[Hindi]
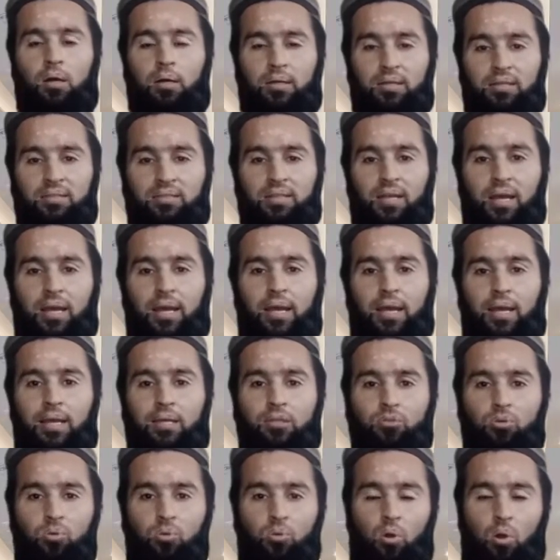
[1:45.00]
रास्ता है
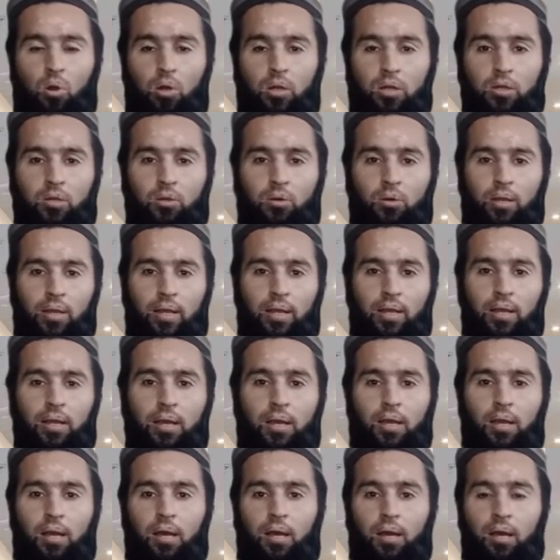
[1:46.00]
जो कॉरिडोर है
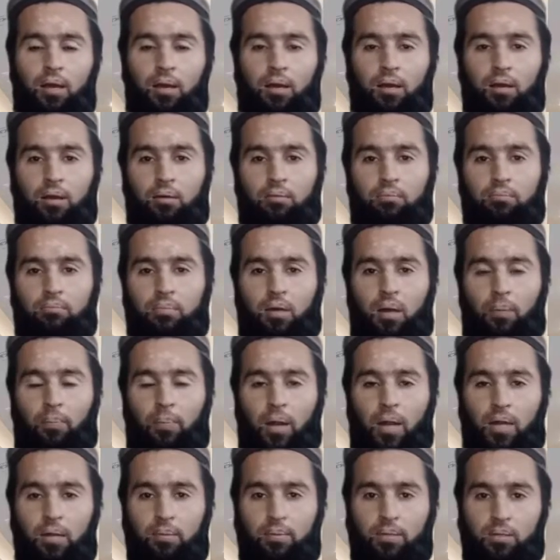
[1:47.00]

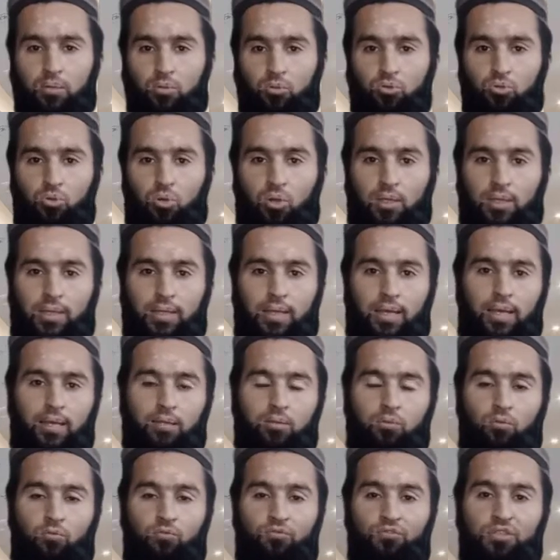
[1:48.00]
अपार्टमेंट को जो लगते हैं तो